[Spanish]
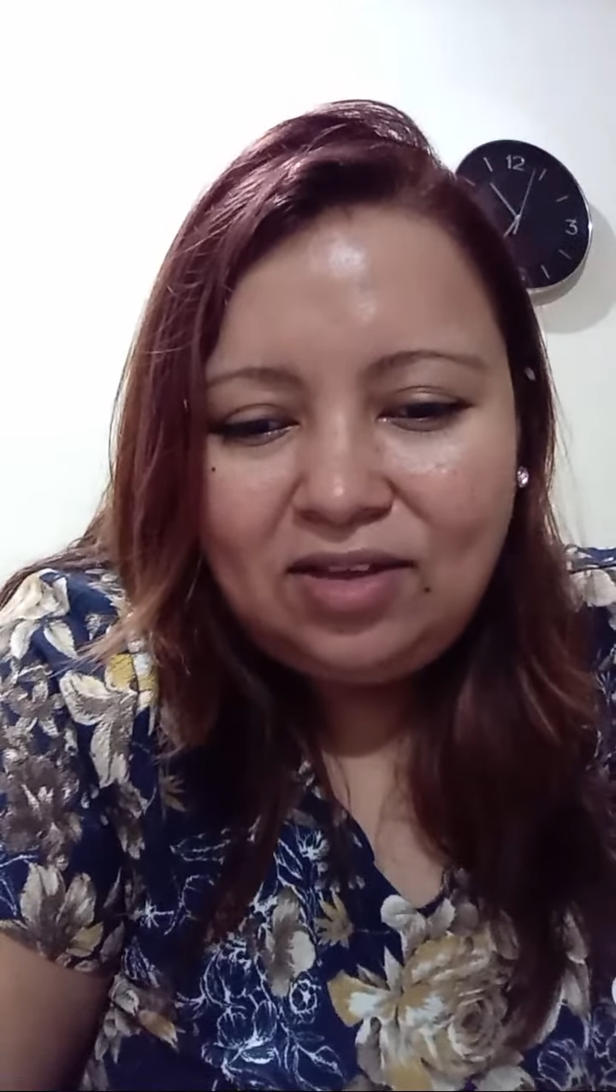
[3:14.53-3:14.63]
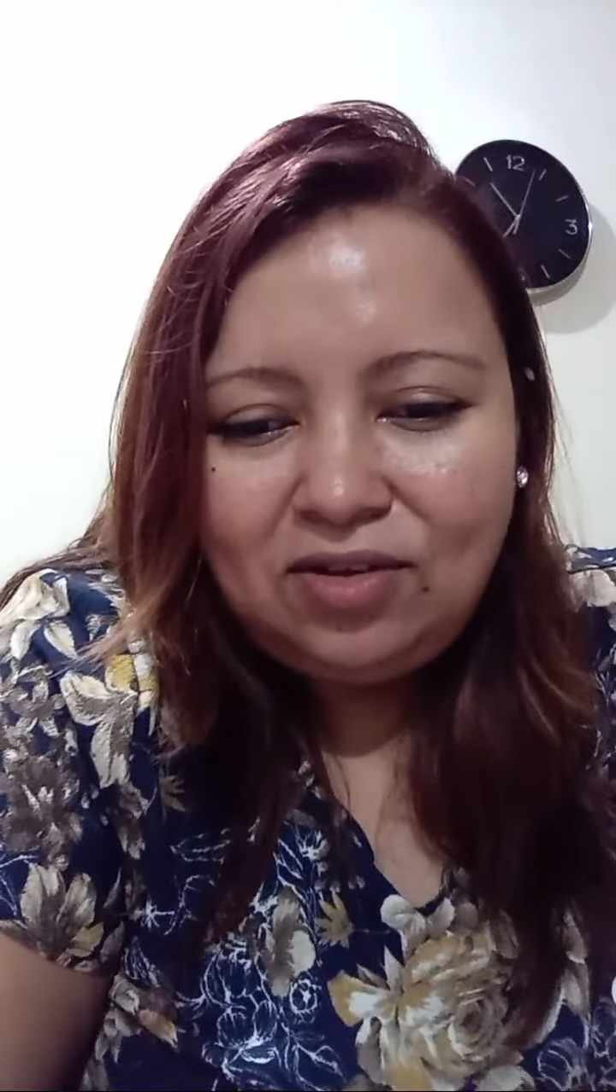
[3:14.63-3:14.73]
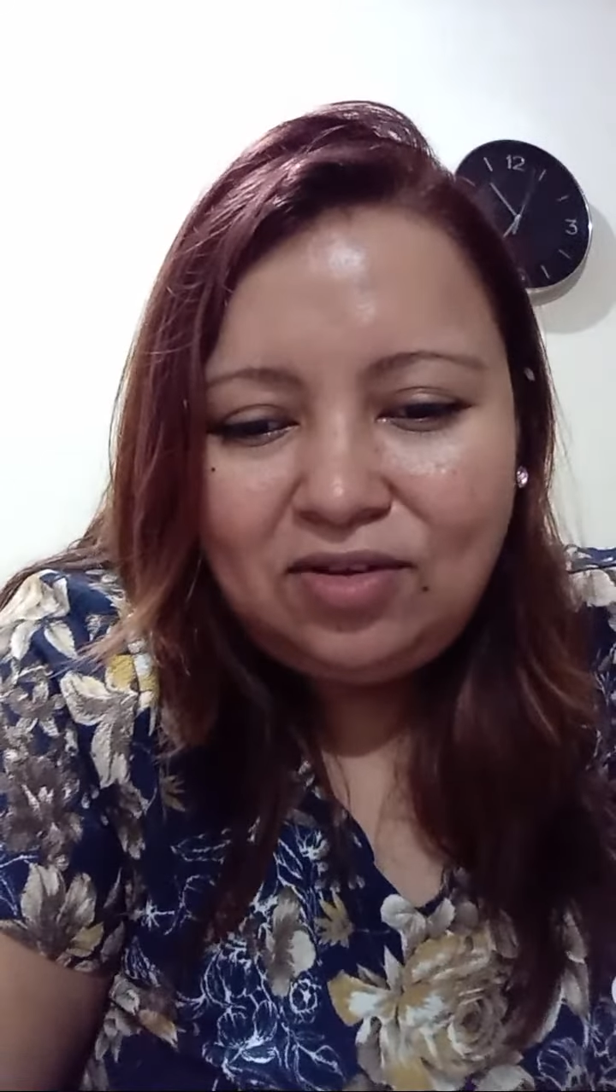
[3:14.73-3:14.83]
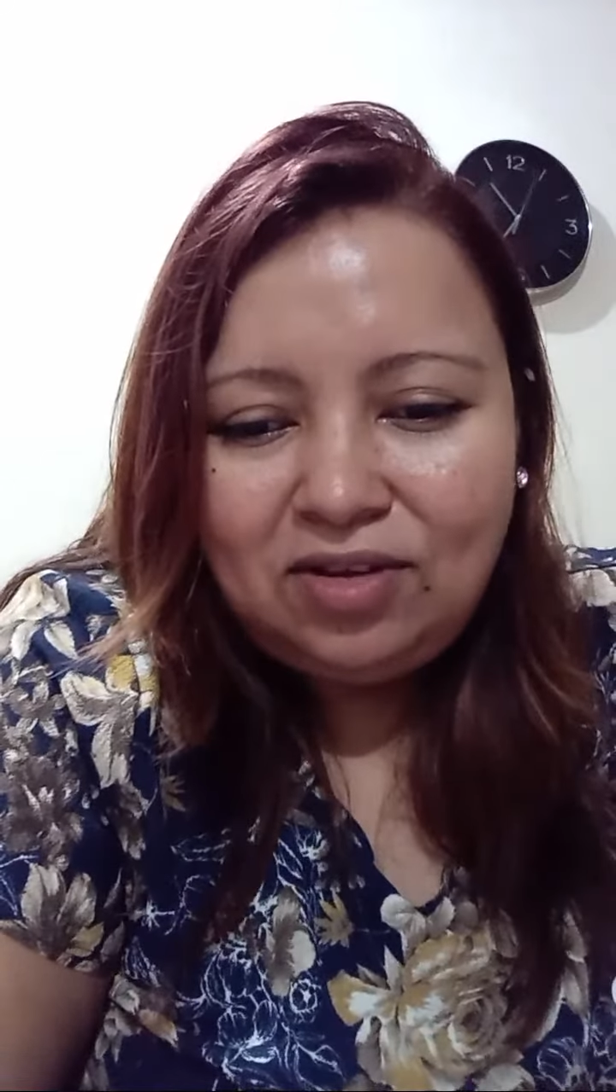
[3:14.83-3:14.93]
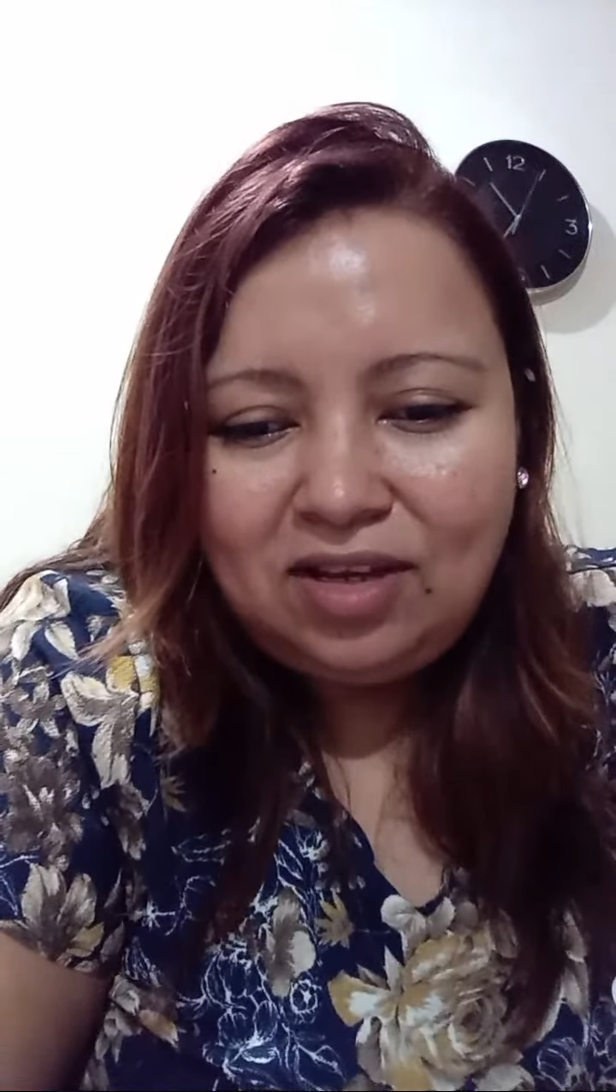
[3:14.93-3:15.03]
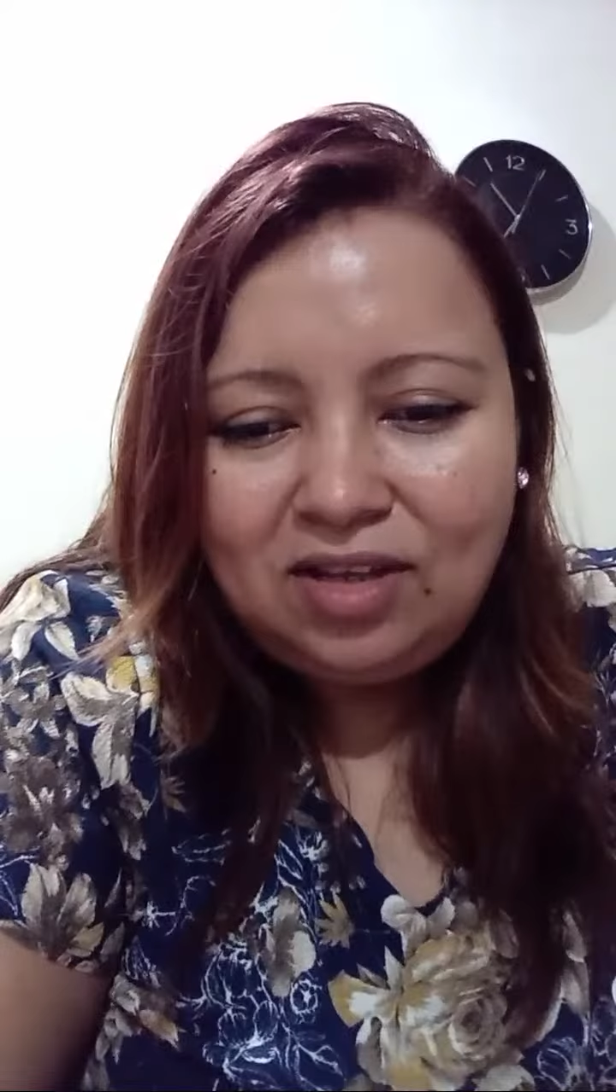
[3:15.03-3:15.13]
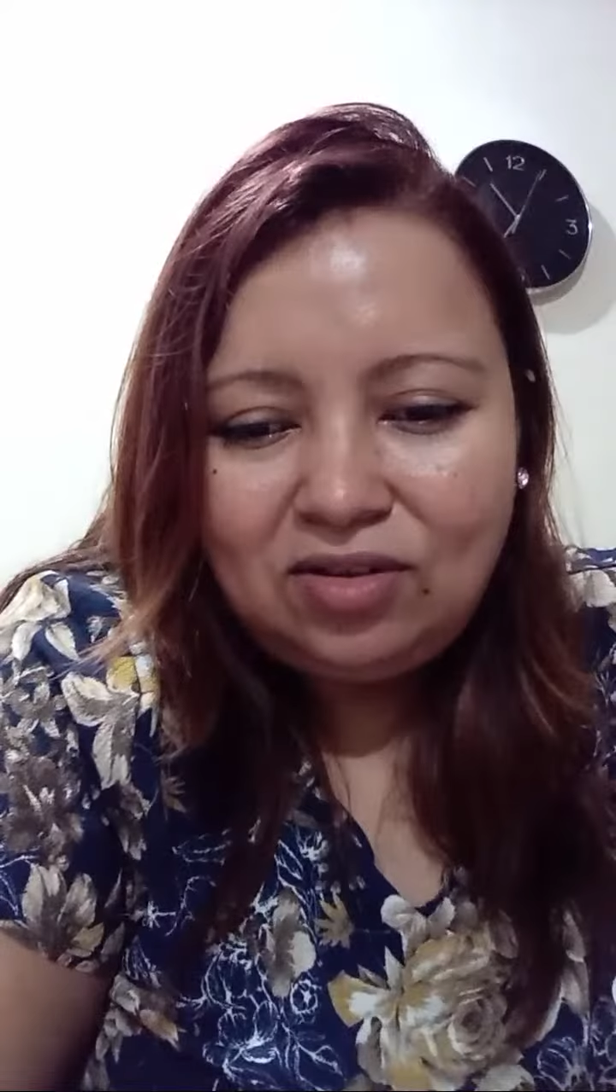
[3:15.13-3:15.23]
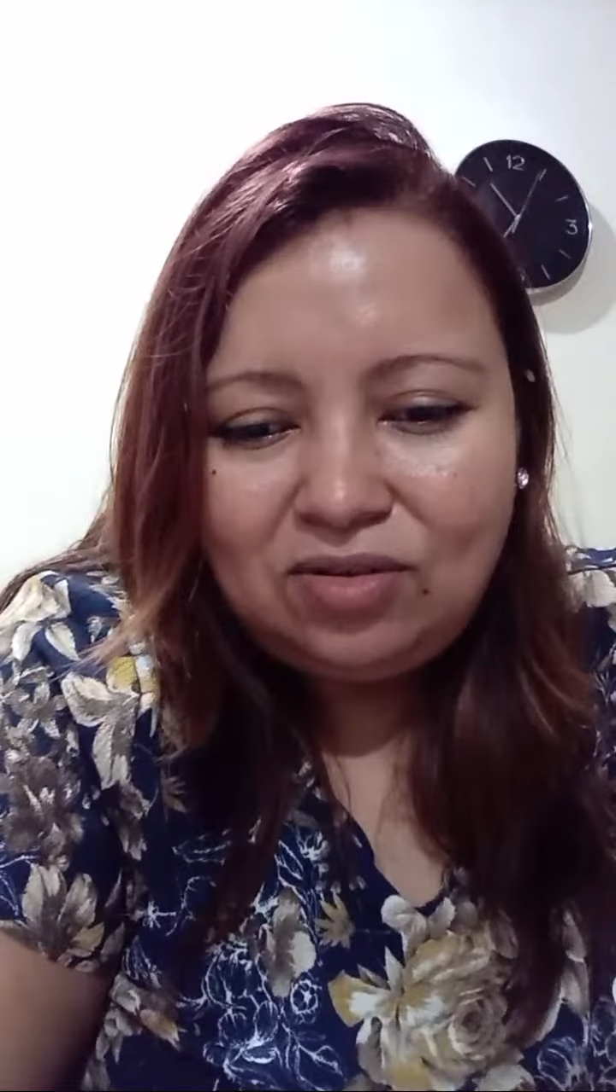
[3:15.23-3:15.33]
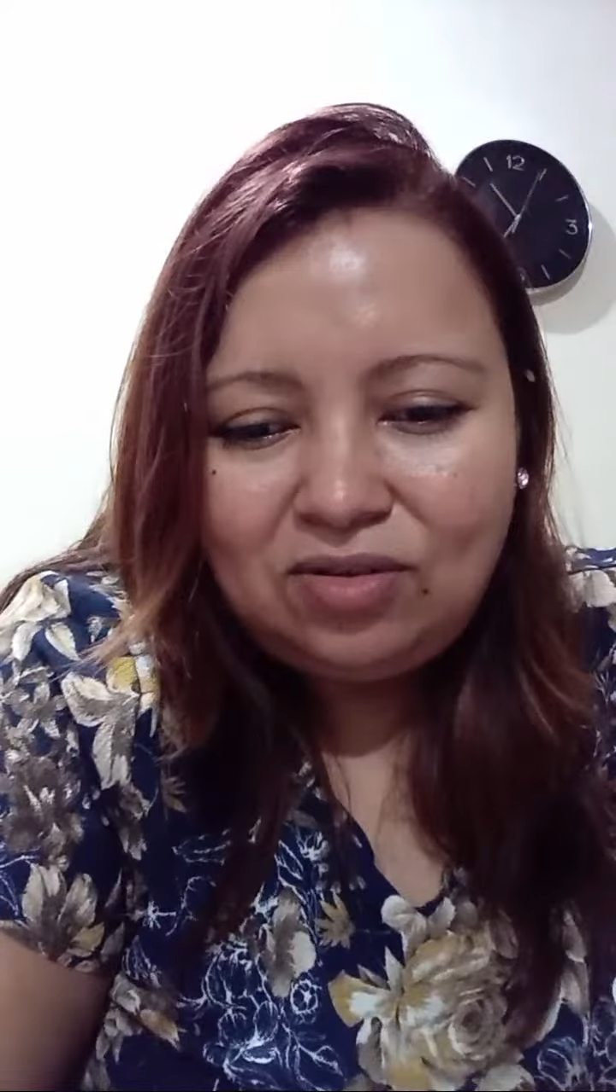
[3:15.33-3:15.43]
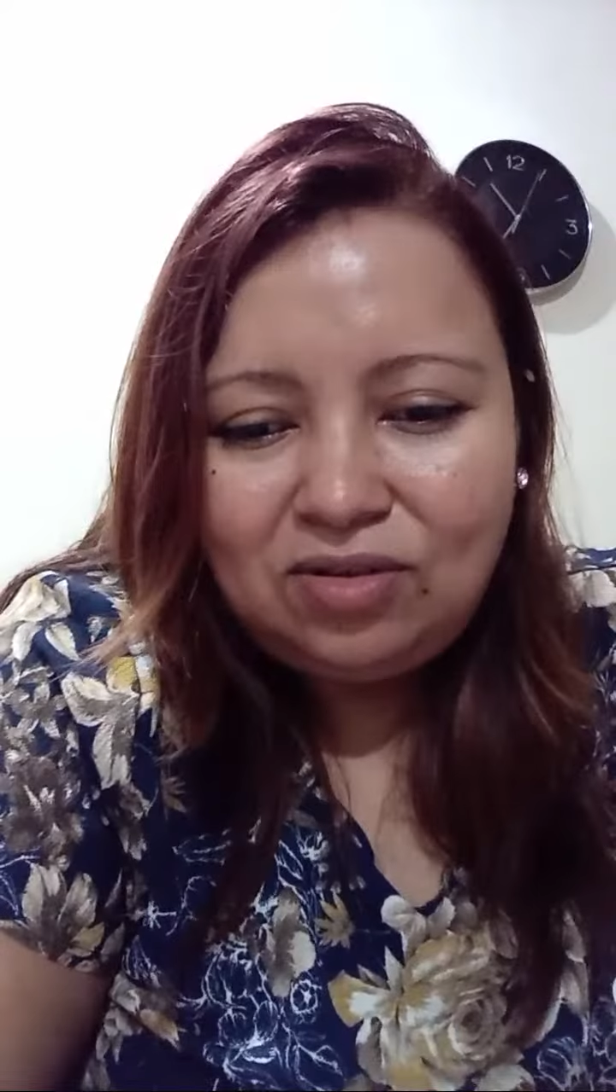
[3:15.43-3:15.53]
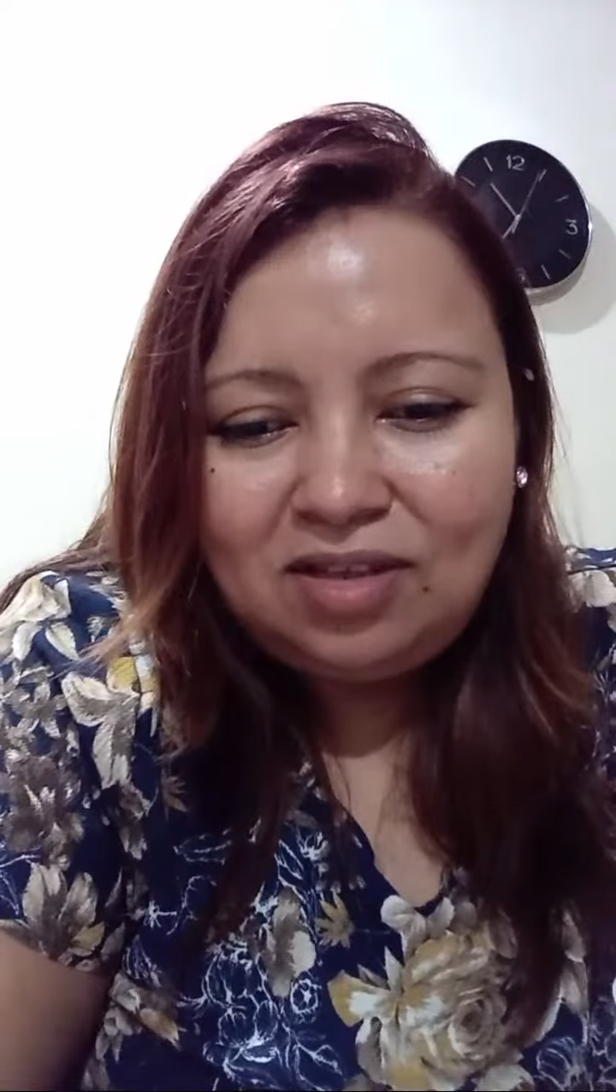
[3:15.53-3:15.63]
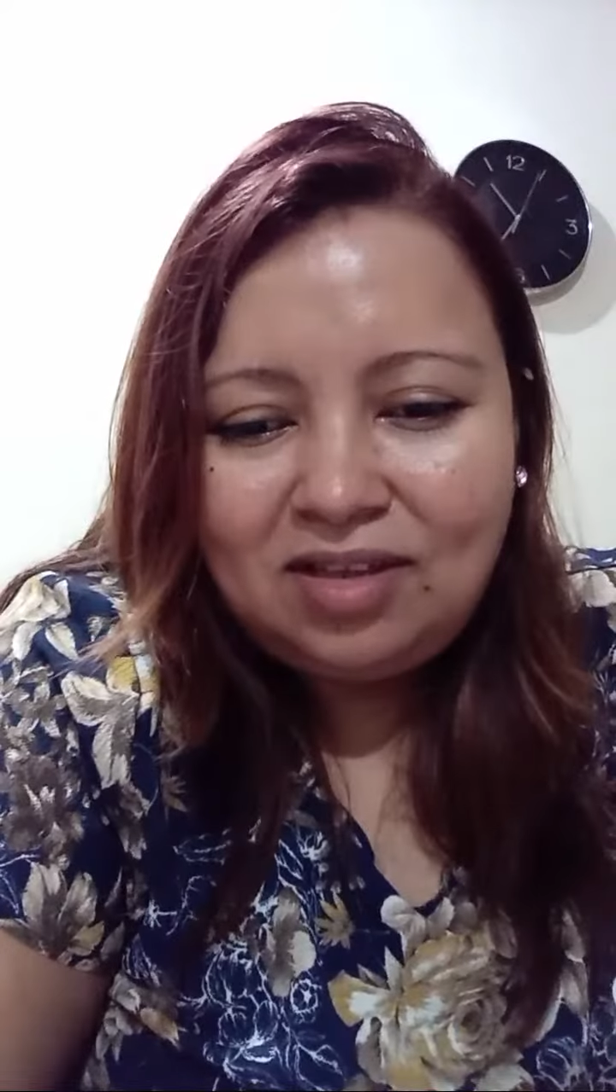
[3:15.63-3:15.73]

doñito, está